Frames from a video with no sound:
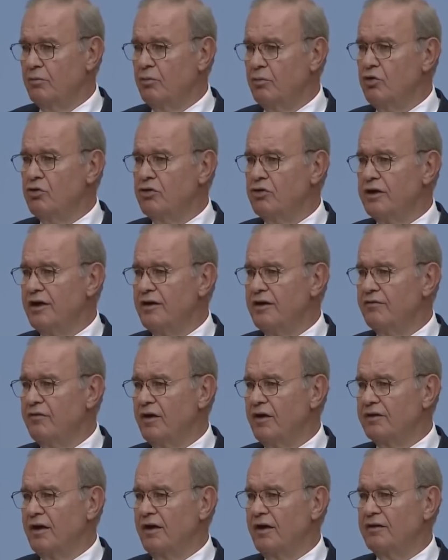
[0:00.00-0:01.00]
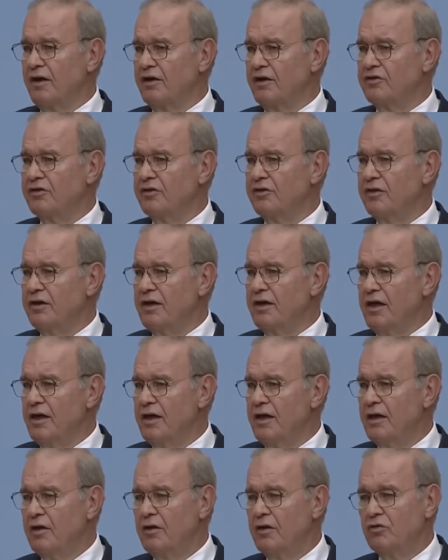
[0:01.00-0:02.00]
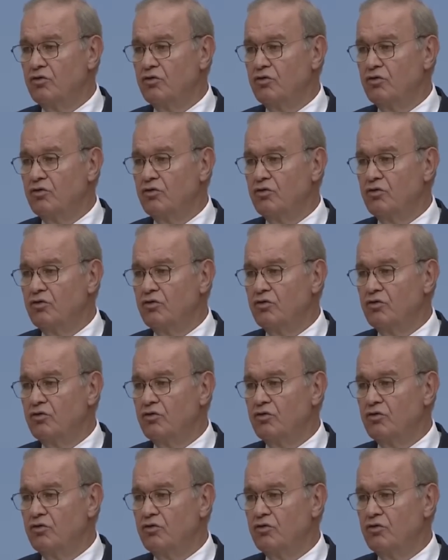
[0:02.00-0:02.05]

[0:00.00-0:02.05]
bu ülkenin vatandaşlığını